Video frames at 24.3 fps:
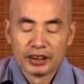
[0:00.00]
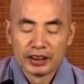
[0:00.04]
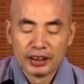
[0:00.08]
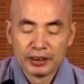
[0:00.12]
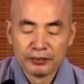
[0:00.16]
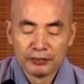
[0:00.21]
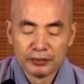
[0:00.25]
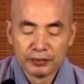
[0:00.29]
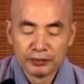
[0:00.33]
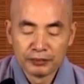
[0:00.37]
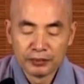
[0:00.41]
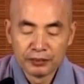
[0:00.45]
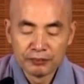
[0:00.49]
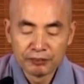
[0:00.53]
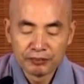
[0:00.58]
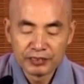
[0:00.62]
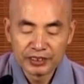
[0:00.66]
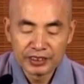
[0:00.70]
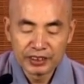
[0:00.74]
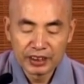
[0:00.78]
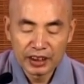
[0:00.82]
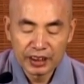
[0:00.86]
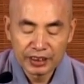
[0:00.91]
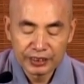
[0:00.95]
那么，我们
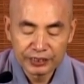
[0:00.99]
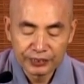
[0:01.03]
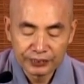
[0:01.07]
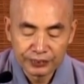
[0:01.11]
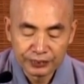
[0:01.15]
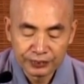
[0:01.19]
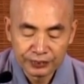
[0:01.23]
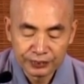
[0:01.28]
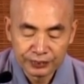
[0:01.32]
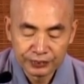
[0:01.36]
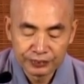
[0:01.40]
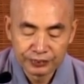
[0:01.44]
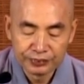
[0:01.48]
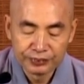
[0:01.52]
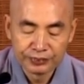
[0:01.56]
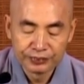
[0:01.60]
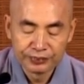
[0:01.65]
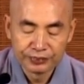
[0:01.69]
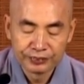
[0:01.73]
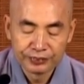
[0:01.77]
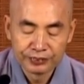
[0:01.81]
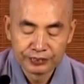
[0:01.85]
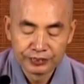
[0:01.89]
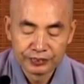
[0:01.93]
必须要从。
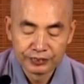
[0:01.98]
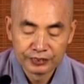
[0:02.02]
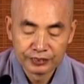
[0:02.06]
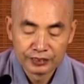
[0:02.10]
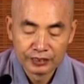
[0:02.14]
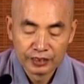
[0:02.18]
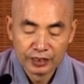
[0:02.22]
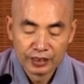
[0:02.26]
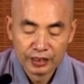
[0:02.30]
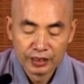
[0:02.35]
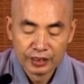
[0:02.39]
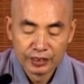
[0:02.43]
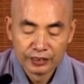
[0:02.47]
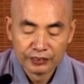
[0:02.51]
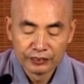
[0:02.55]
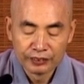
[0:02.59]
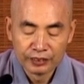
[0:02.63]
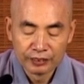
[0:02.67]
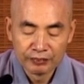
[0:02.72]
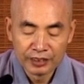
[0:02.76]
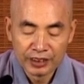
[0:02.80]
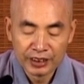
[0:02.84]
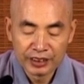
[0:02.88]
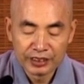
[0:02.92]

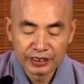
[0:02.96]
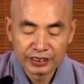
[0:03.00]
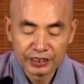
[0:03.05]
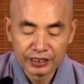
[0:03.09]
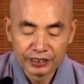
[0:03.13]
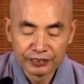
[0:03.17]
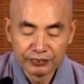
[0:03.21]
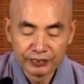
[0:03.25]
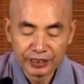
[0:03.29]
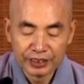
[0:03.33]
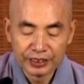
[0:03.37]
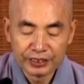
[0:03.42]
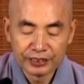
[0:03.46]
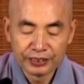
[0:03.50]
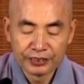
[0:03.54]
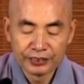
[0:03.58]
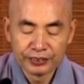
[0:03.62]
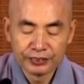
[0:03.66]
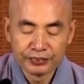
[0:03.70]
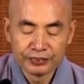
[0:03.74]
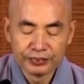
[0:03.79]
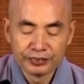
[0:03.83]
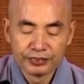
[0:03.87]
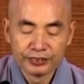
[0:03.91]
我们的行为
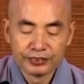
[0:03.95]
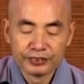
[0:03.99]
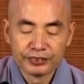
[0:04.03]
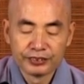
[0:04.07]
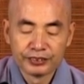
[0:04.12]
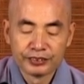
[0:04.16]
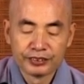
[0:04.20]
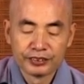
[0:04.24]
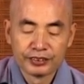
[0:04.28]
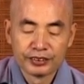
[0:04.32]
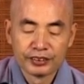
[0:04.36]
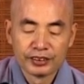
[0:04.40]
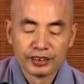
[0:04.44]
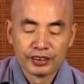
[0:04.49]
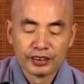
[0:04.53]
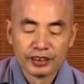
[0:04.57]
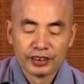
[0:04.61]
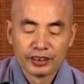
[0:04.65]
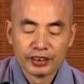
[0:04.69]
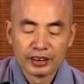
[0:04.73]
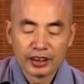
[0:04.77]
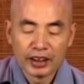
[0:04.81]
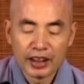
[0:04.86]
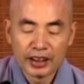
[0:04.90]
中
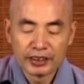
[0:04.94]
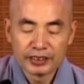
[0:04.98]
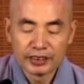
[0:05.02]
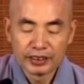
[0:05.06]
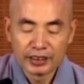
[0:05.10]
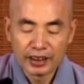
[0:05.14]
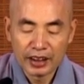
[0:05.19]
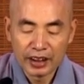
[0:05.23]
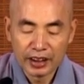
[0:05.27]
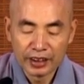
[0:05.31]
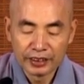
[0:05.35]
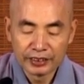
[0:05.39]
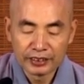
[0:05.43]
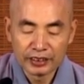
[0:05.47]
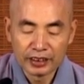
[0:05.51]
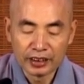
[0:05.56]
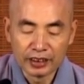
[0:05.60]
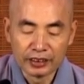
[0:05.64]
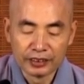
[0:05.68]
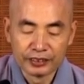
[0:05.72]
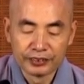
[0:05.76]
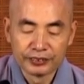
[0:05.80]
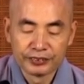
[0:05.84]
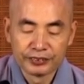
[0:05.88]
开始调整，